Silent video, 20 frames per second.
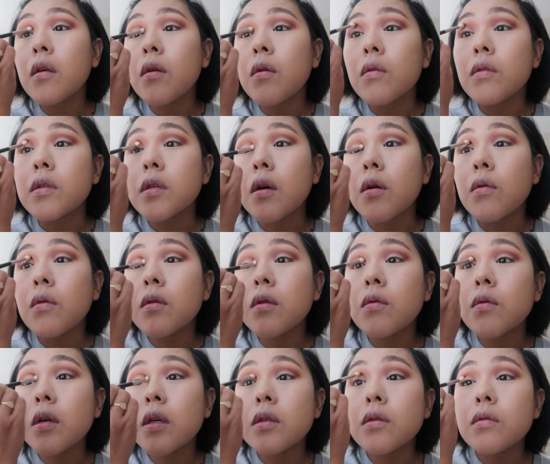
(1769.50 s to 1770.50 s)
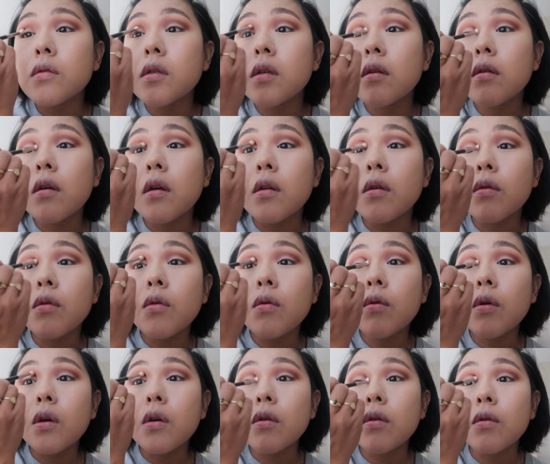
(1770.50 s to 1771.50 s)
今日さ、こんなお化粧してるけどど
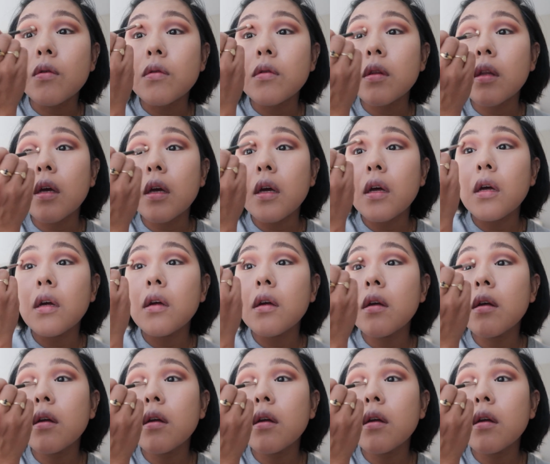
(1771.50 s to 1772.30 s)
こ行くのって